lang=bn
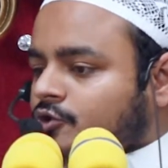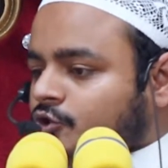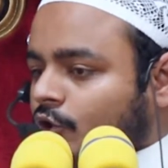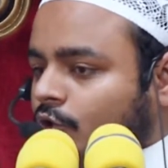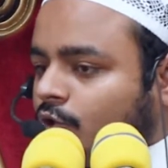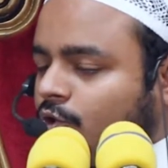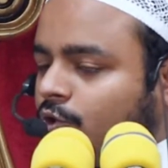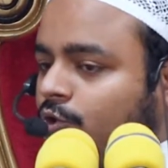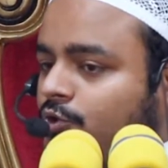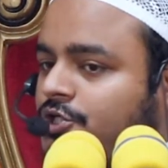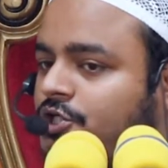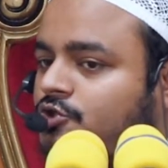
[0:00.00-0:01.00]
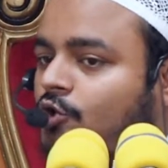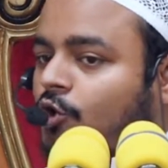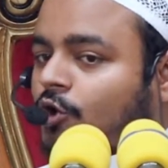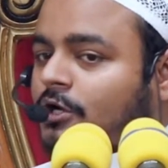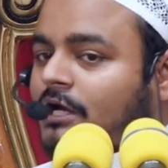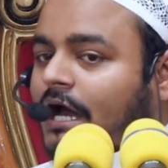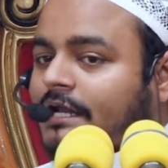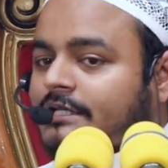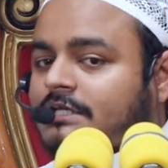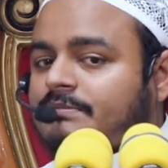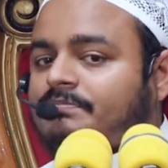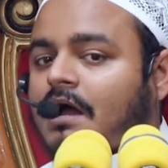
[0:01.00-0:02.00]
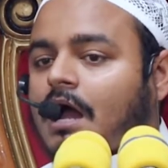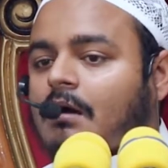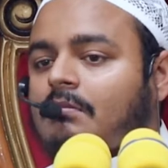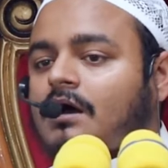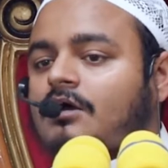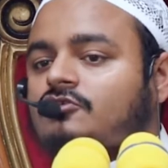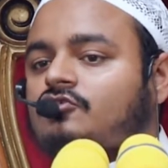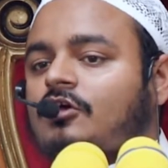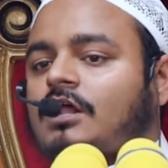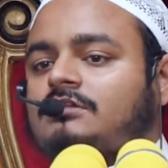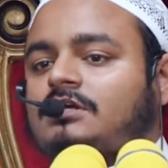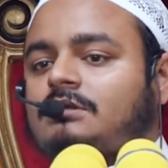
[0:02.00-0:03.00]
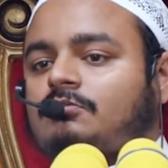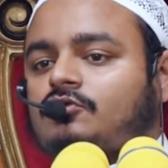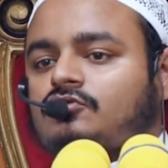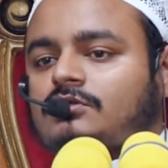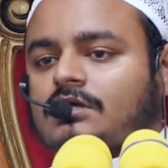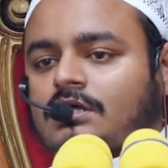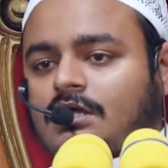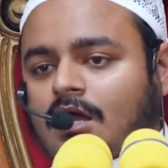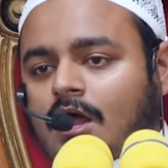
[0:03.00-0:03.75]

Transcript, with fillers: চক্ষু শীতলকারী বা আমার সলাতের মধ্যে